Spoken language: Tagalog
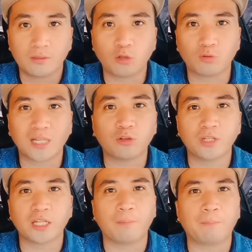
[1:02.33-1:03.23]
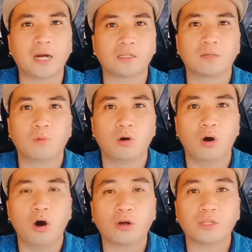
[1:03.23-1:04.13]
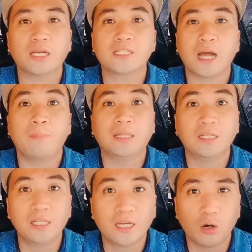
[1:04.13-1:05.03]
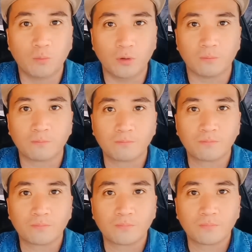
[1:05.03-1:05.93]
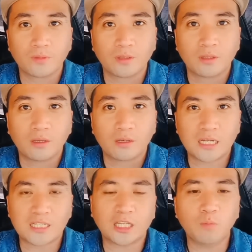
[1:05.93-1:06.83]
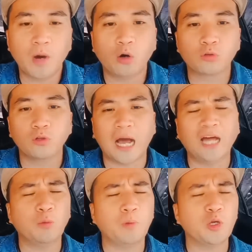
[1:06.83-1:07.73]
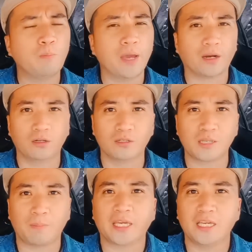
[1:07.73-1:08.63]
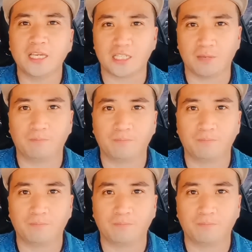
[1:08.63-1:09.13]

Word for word: Lalong-lalo na ng partner mo or ng isang maliligaw mo. Kasi ito mga utula, ano ba yung meron sa pag-iisip?